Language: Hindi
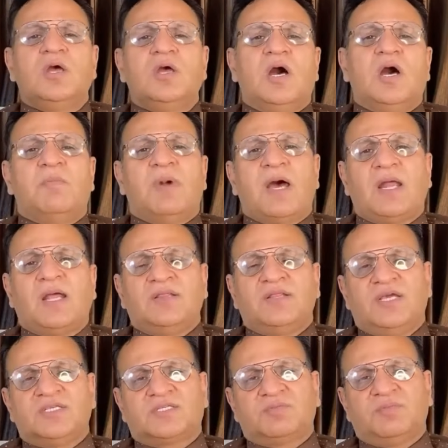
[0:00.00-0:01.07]
हमारे
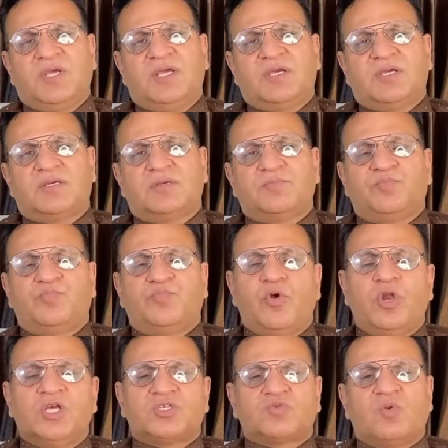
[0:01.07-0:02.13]
देश में
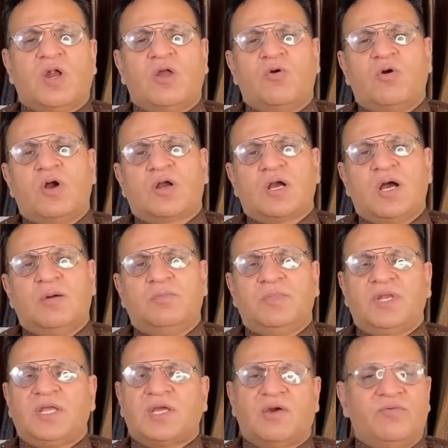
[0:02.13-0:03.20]
पुलिस वालों का काम
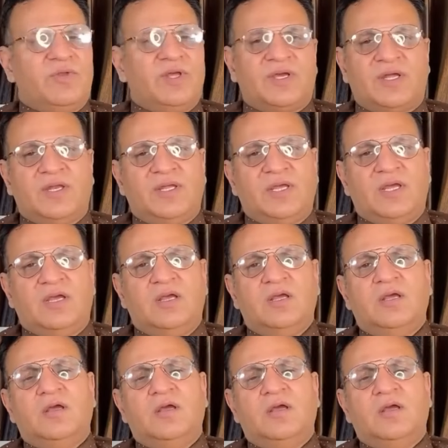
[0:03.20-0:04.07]
रिकवरी का नहीं है